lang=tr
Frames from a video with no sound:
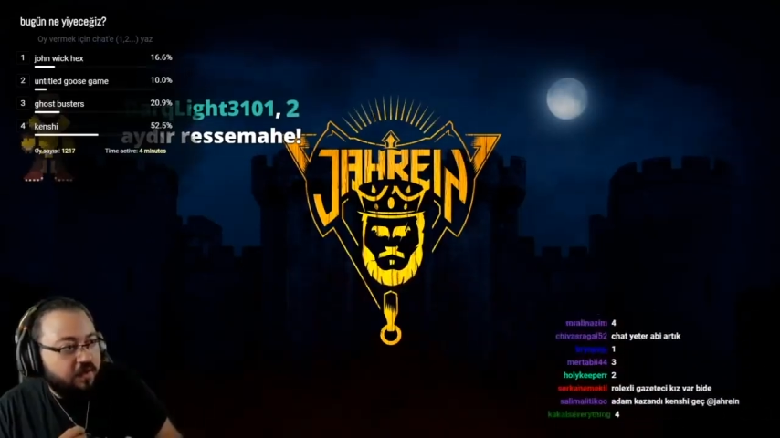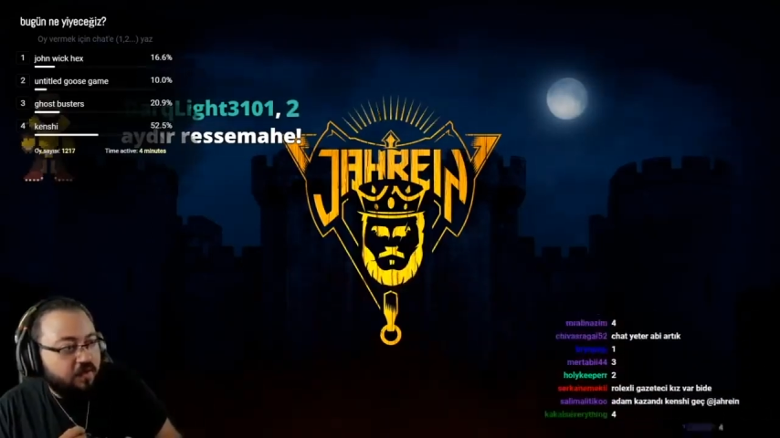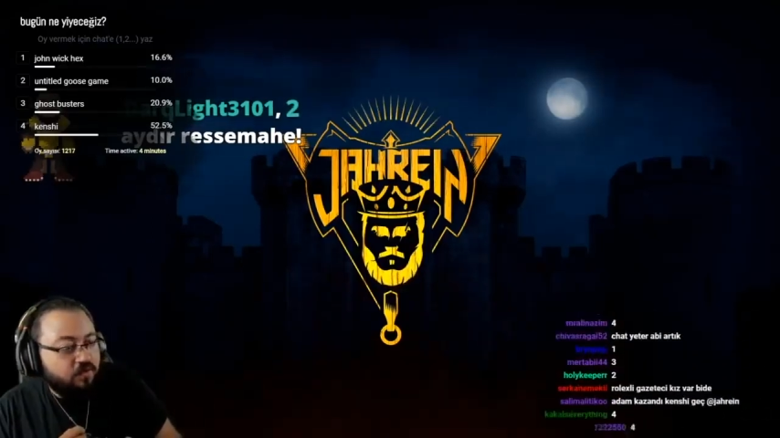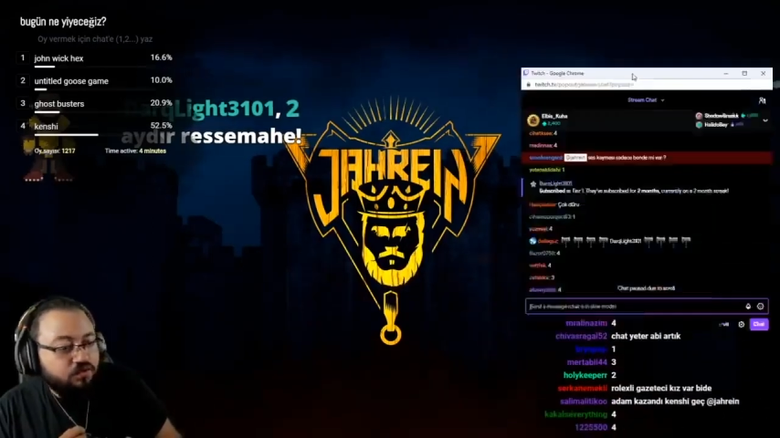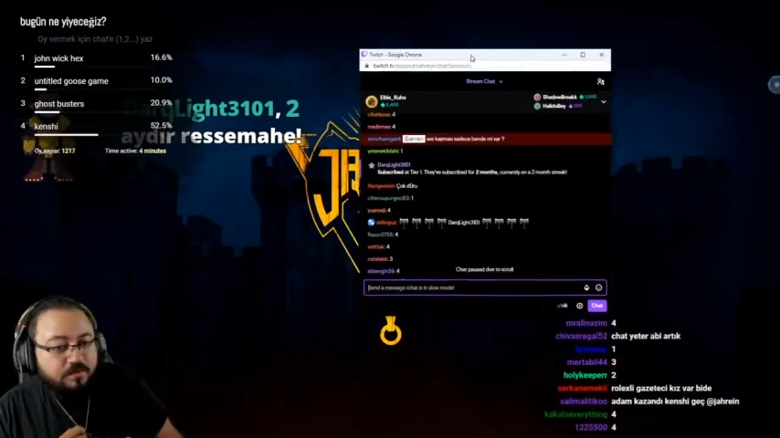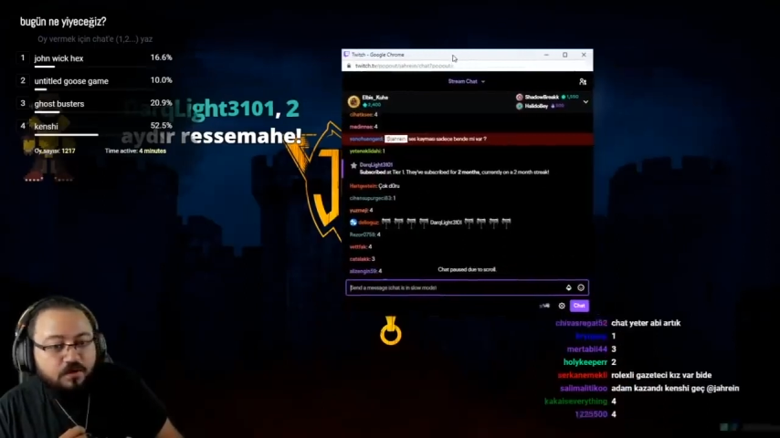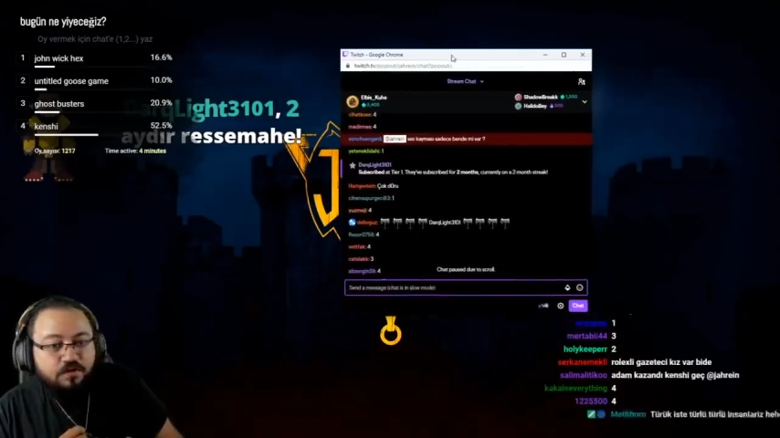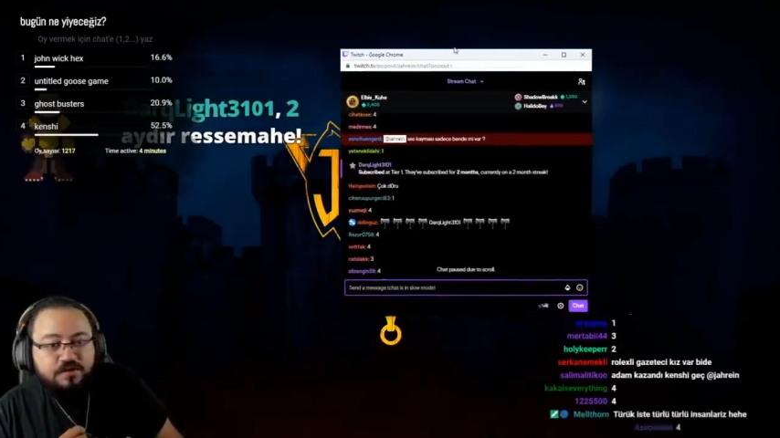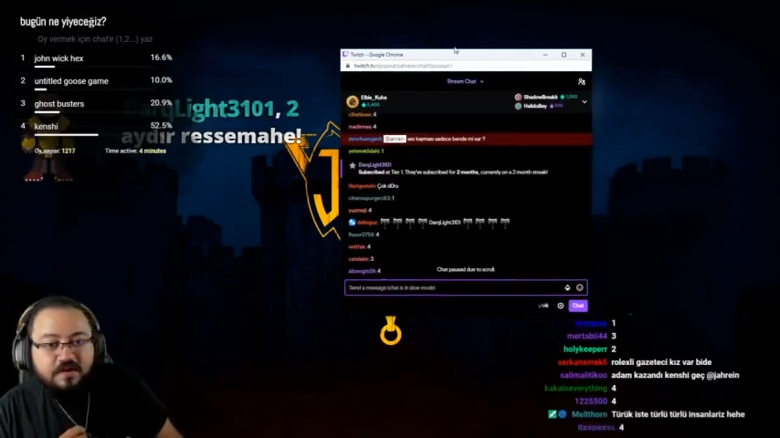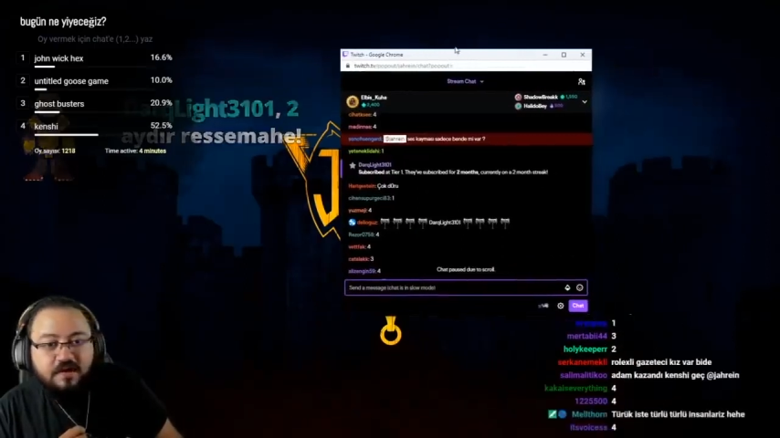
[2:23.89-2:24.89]
Kanka o zaman
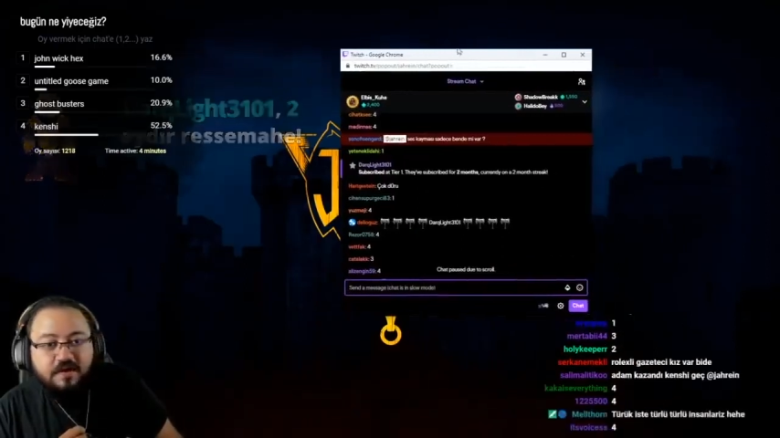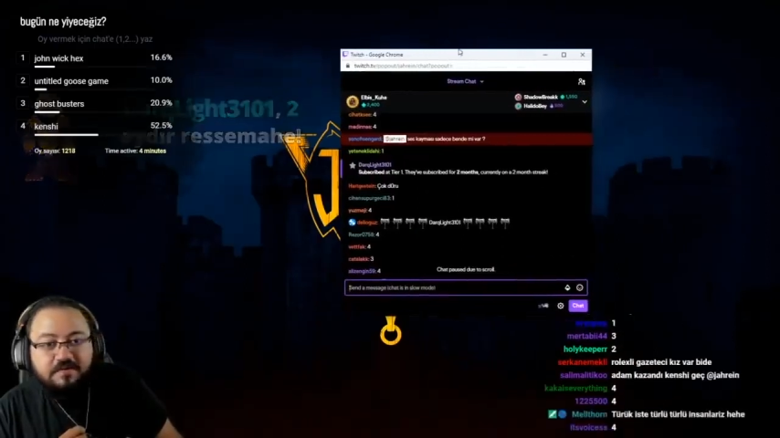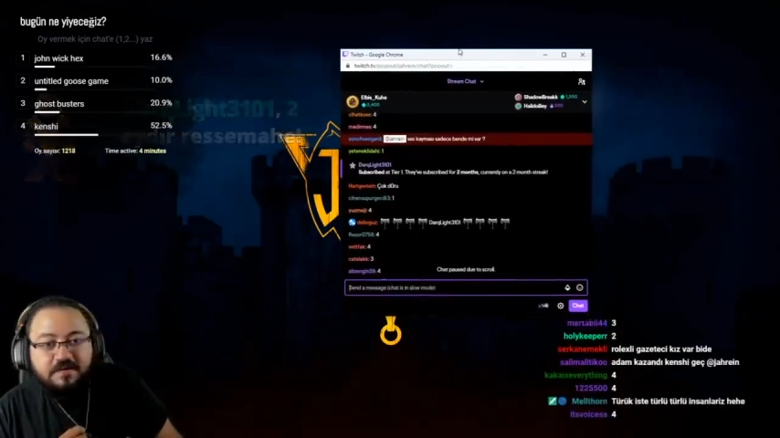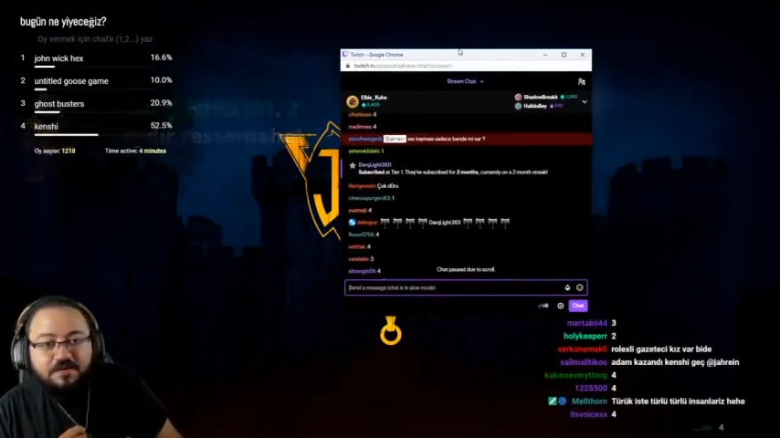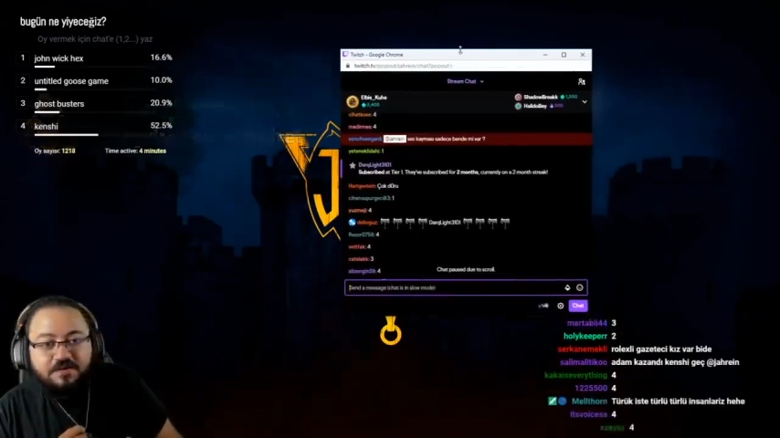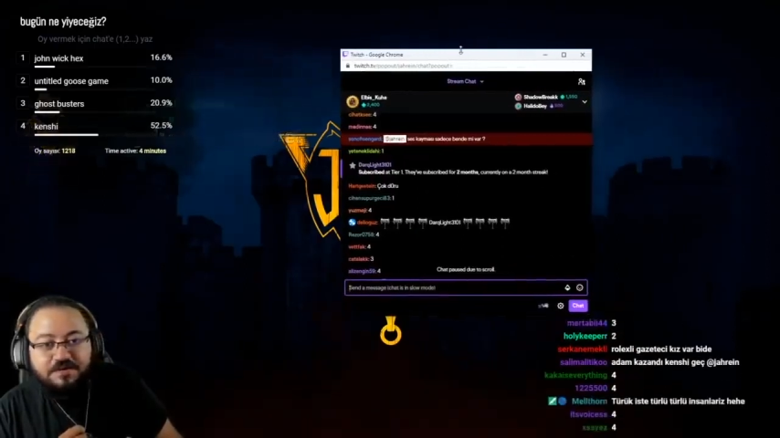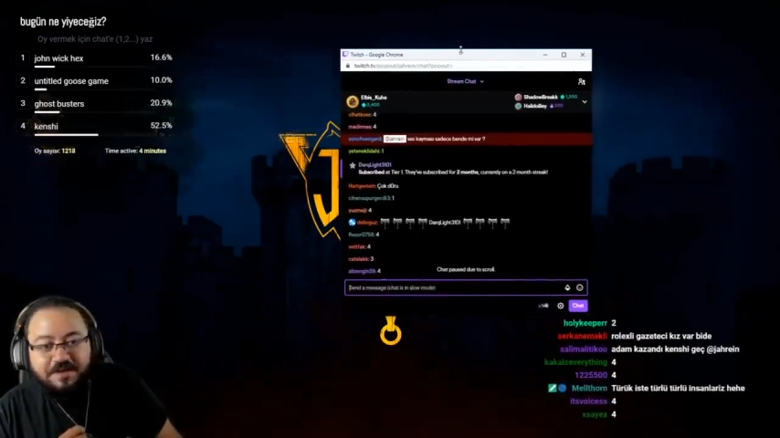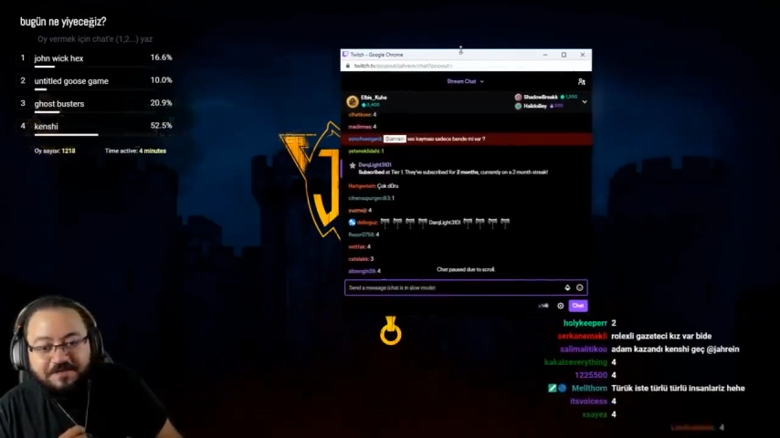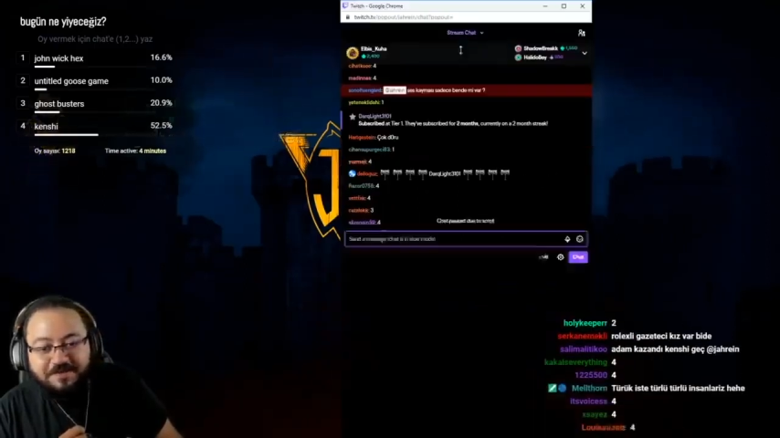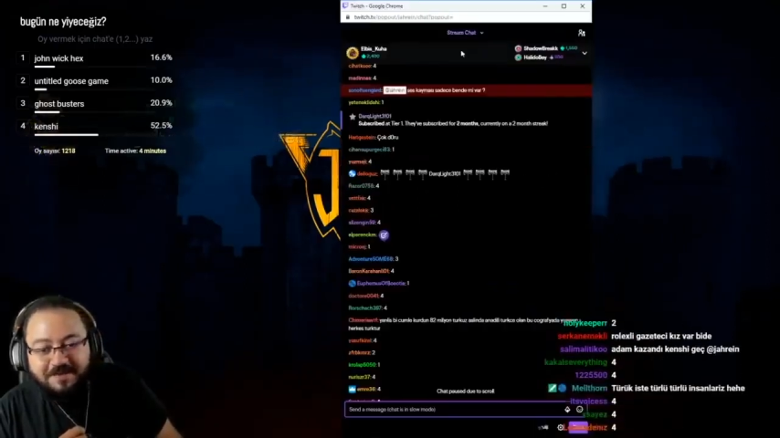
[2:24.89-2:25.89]
önce klavyeni Türkçe
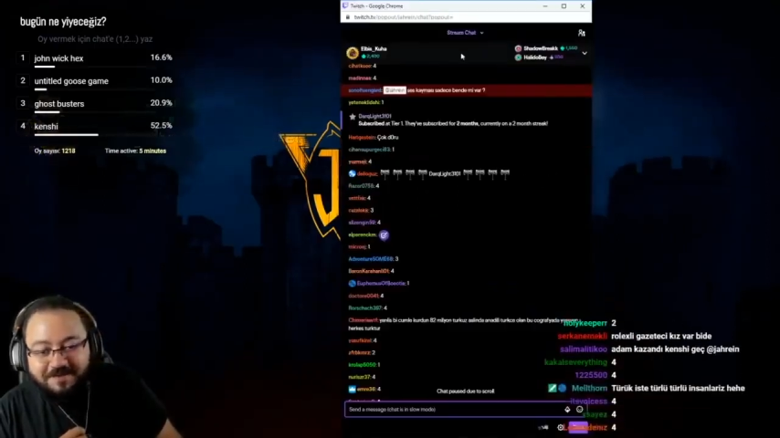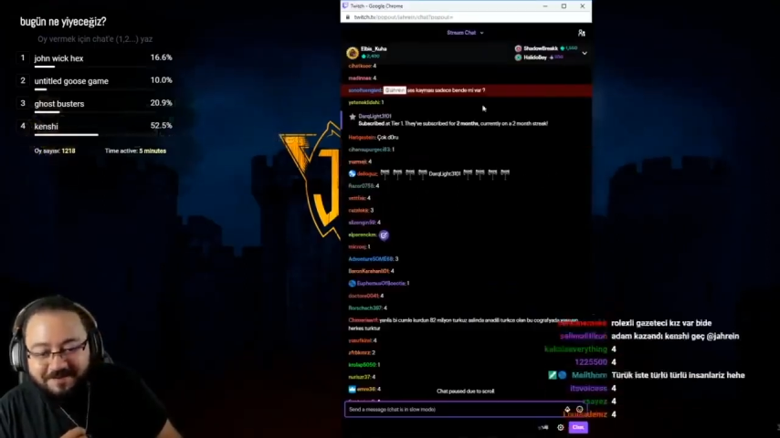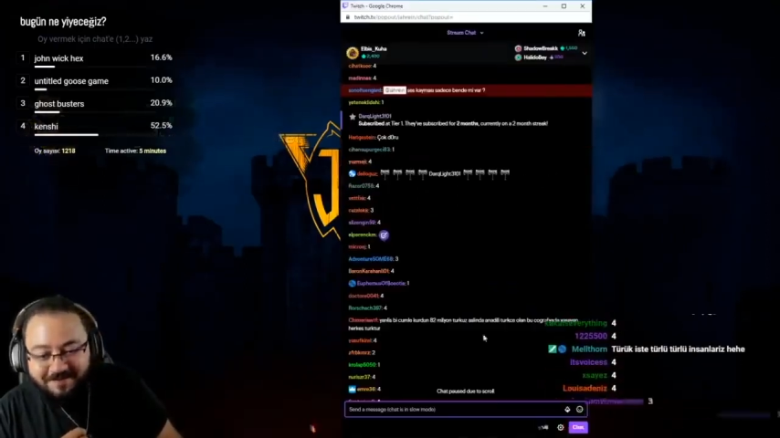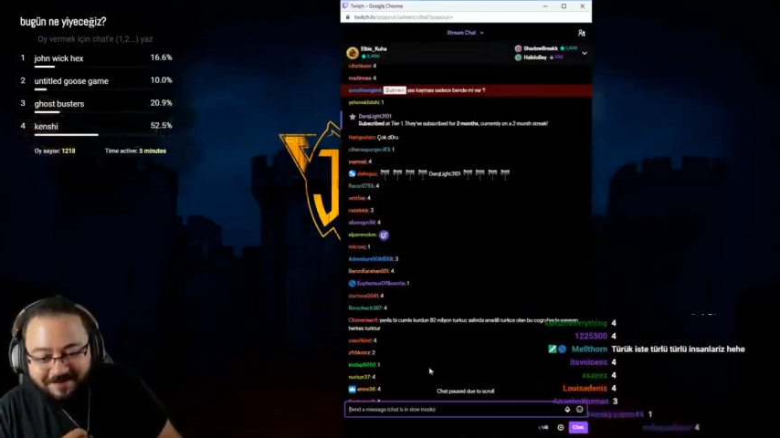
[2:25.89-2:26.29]
yapsan.